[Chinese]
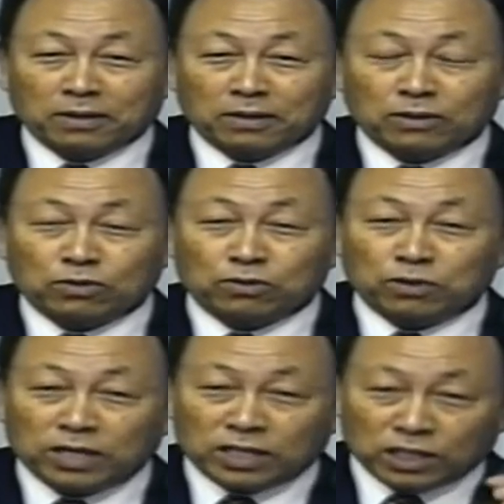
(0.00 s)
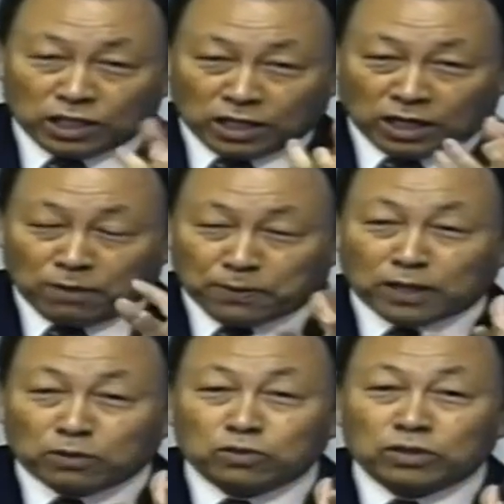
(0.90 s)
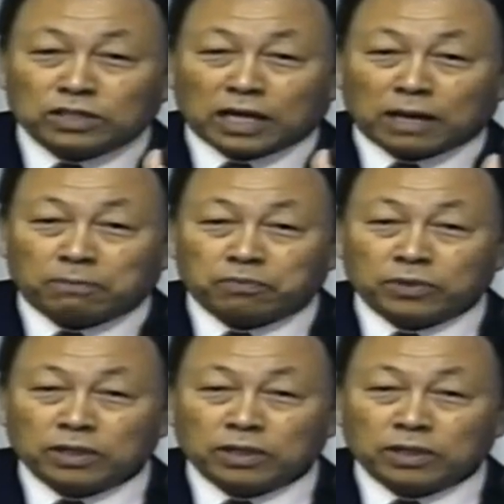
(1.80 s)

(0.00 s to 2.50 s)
餐厅里的员工有笑容的时候，